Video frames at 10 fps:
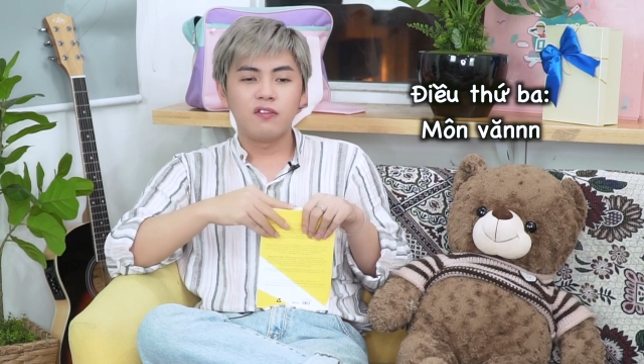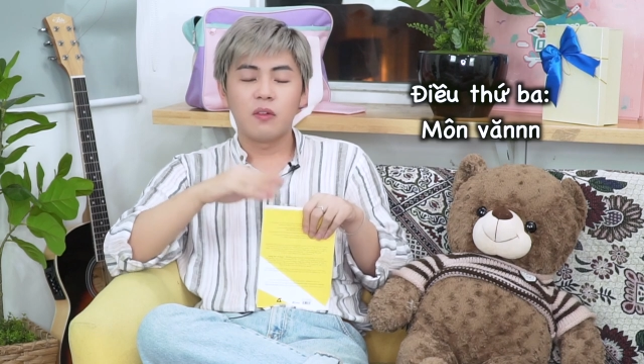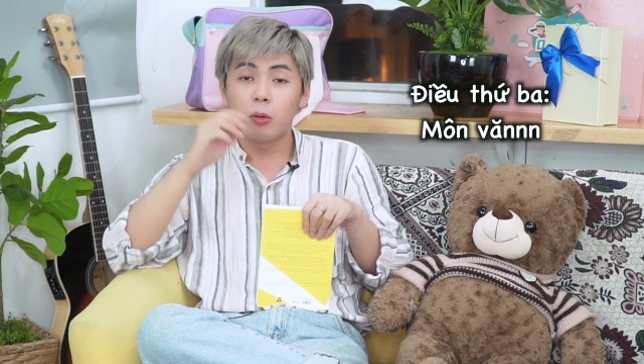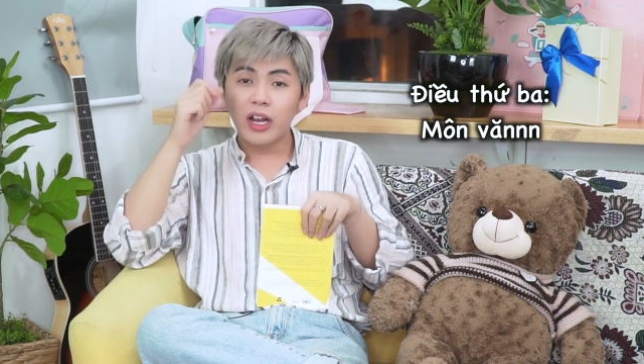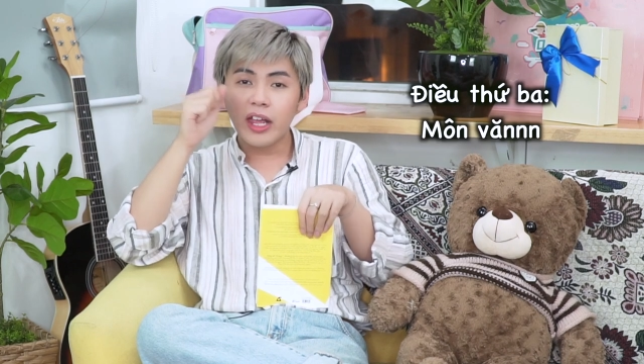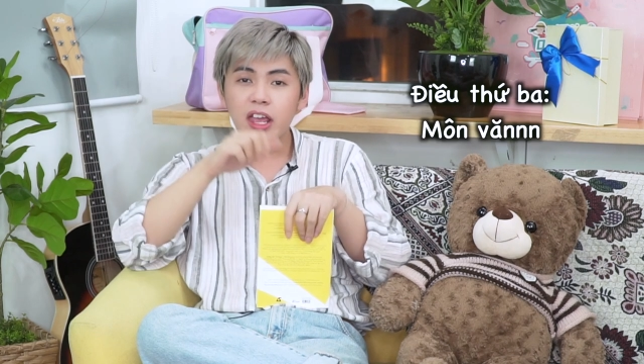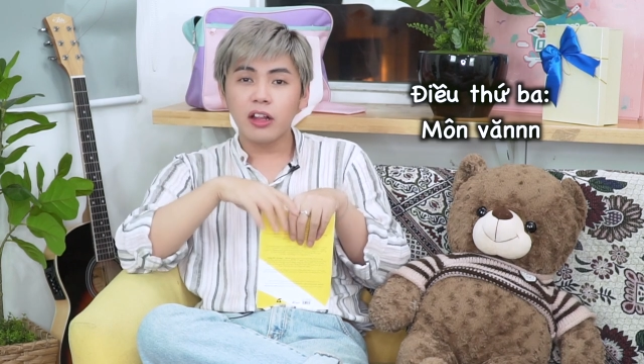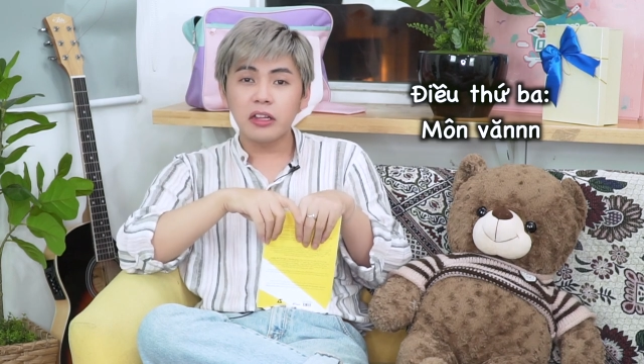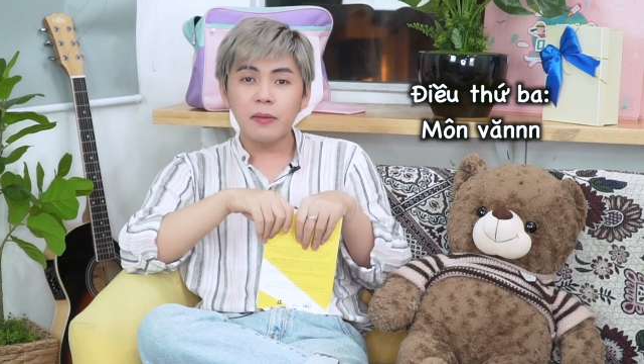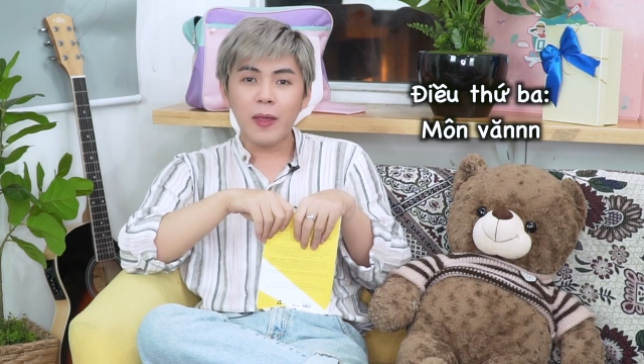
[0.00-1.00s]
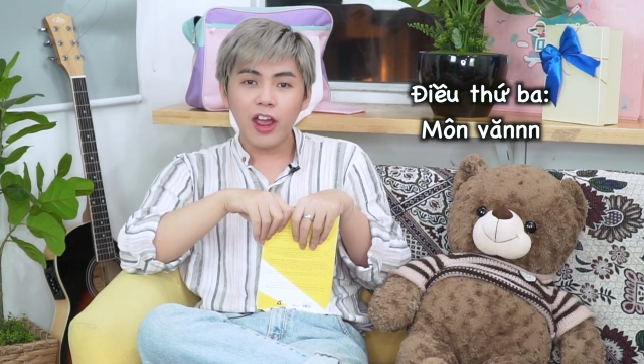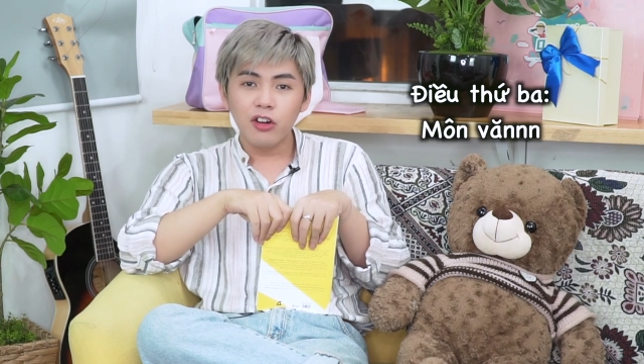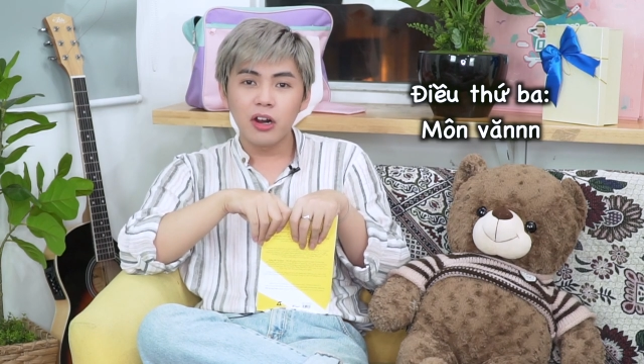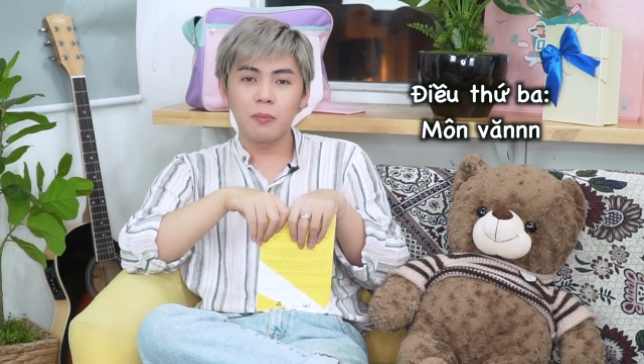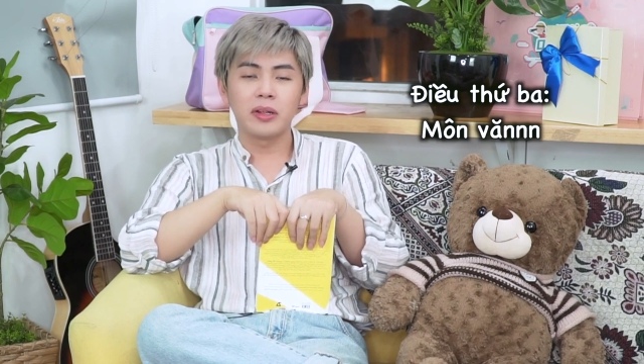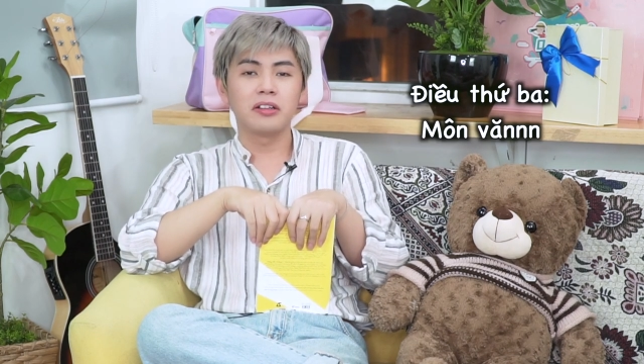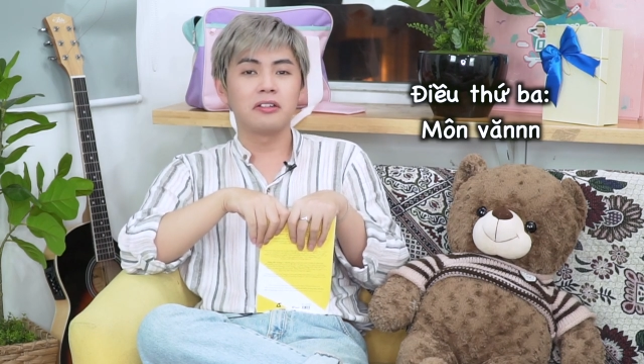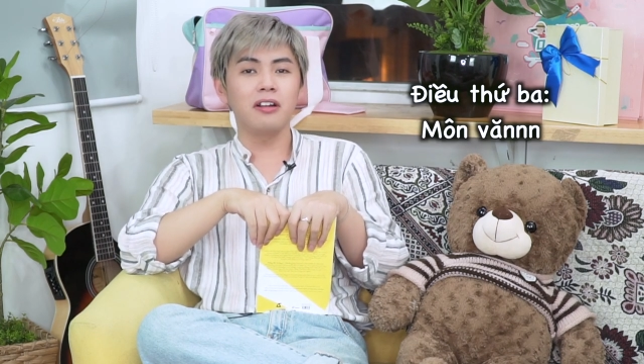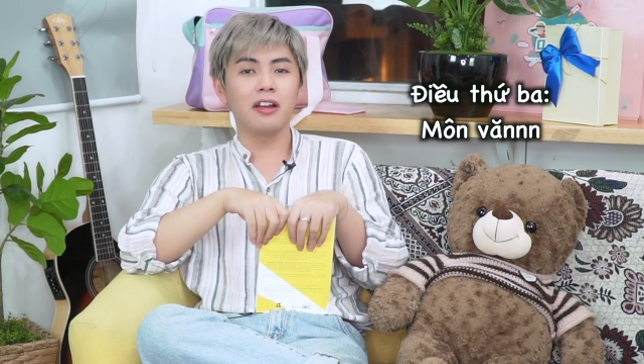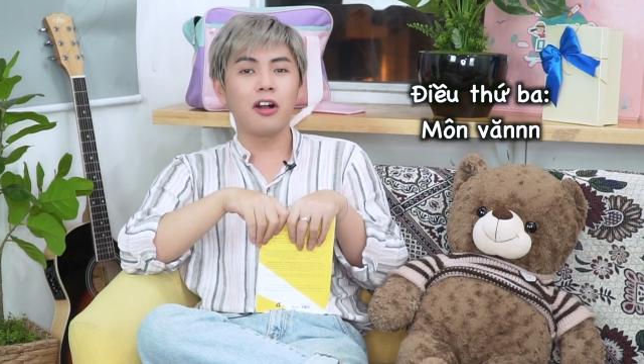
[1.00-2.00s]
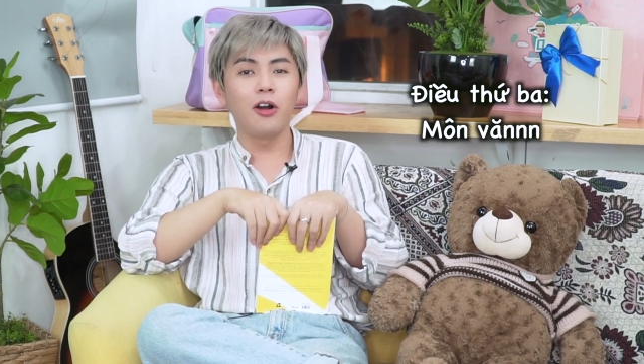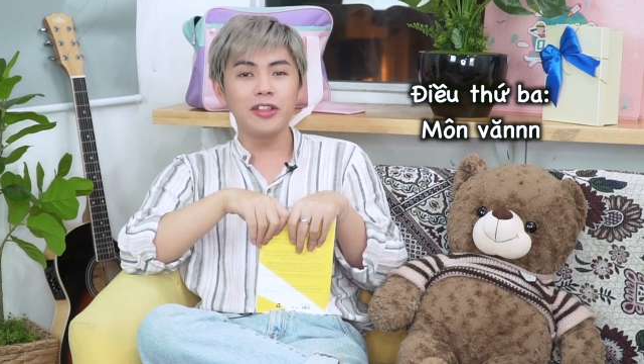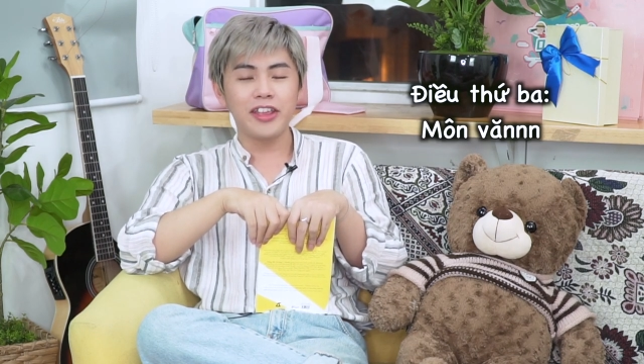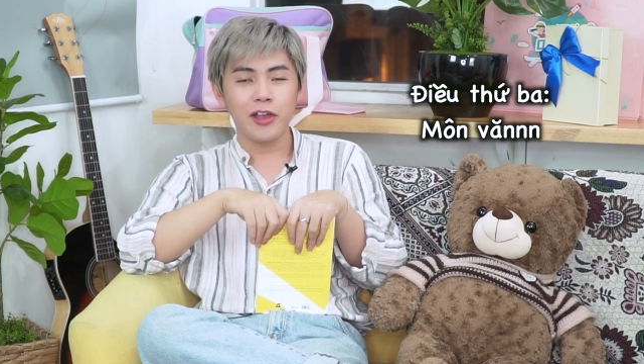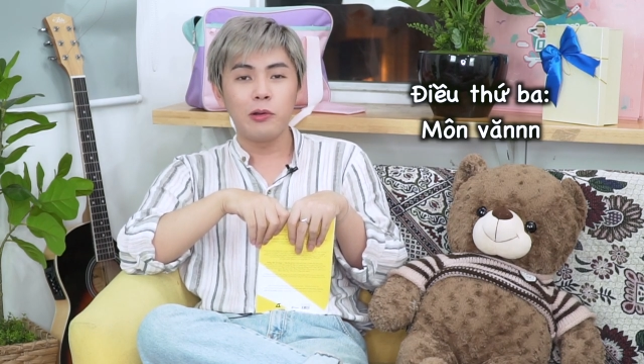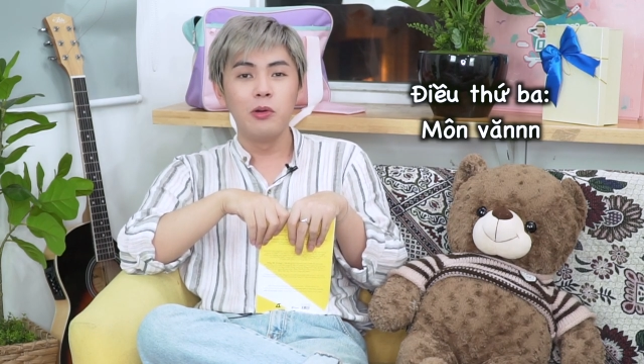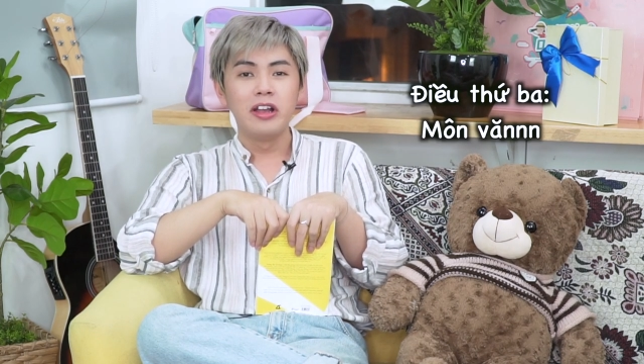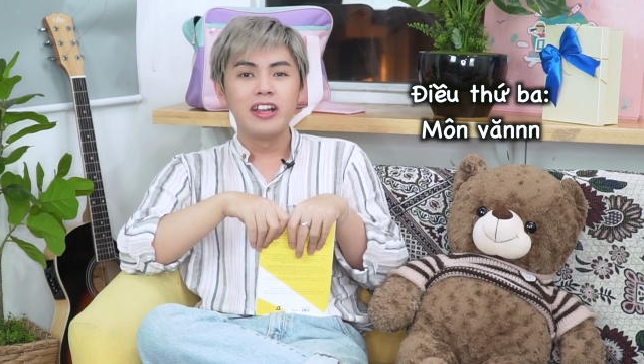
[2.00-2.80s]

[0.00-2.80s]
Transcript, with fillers: Và một cái lý do tiếp theo nữa là mình rất là khó chịu,